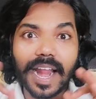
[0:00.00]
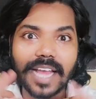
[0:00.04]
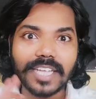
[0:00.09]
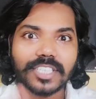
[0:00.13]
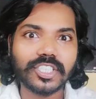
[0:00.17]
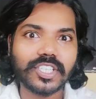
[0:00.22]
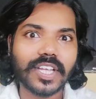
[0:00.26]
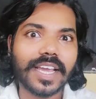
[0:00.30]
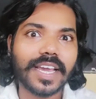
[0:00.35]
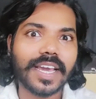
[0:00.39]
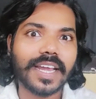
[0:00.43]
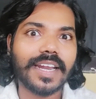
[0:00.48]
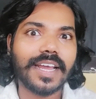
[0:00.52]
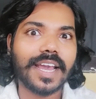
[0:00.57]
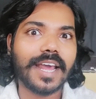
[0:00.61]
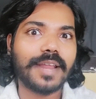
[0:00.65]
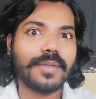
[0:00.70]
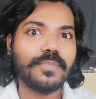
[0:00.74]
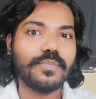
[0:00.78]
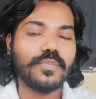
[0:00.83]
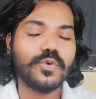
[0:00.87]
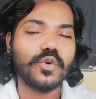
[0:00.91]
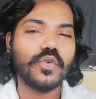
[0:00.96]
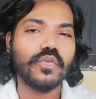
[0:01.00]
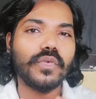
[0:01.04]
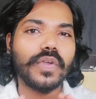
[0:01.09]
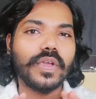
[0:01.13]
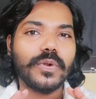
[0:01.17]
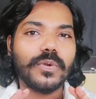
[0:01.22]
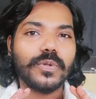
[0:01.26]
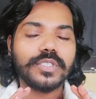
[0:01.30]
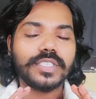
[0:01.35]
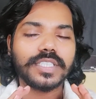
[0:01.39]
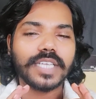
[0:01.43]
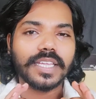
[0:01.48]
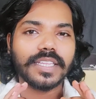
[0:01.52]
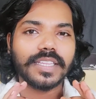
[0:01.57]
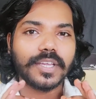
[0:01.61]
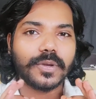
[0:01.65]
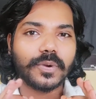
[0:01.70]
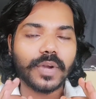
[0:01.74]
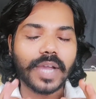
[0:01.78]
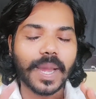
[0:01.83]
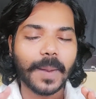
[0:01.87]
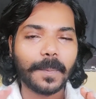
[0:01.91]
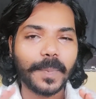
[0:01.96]
రాజశేఖర్ గారి మూవీ నుంచి అయితే
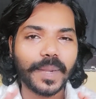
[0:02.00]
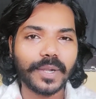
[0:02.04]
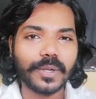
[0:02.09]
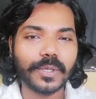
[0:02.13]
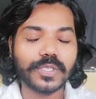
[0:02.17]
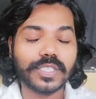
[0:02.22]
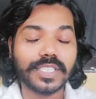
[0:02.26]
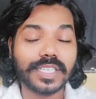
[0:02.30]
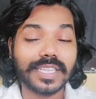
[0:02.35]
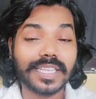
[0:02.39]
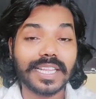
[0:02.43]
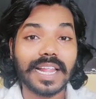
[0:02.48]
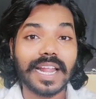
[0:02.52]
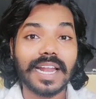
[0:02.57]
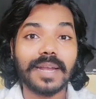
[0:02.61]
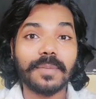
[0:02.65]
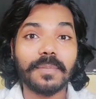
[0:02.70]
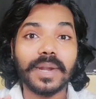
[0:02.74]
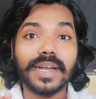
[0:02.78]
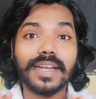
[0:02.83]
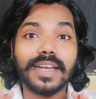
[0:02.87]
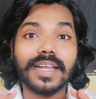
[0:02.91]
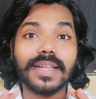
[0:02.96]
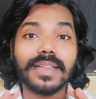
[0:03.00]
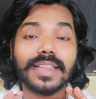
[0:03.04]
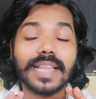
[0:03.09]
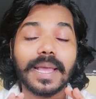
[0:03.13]
ఒక అప్డేట్ వచ్చింది అనమాట